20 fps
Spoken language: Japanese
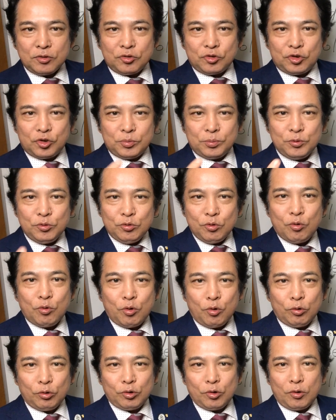自分の
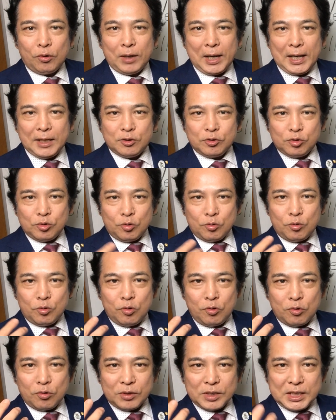行動アクション
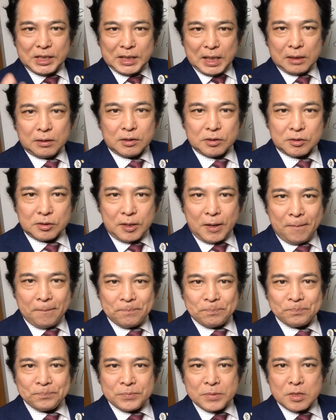をしたんですね
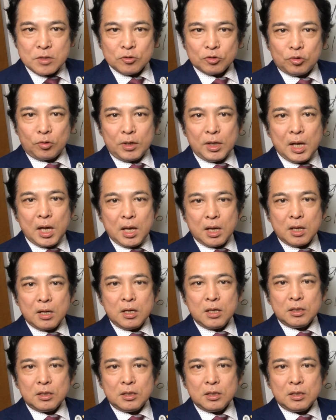それが